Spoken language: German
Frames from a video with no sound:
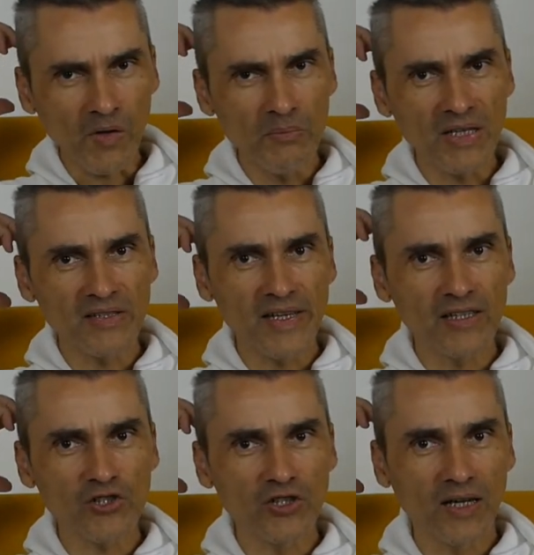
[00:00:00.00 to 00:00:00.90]
mich
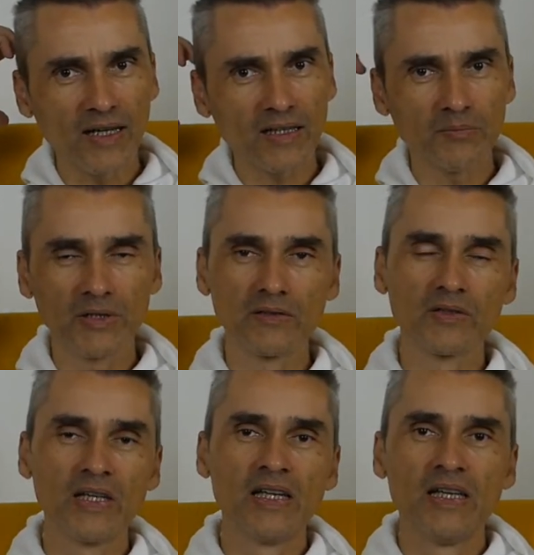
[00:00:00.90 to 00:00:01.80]
sehr stark
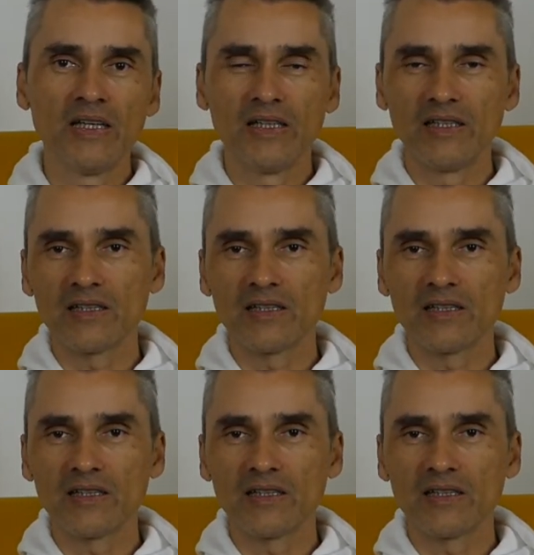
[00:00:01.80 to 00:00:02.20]
mit äh,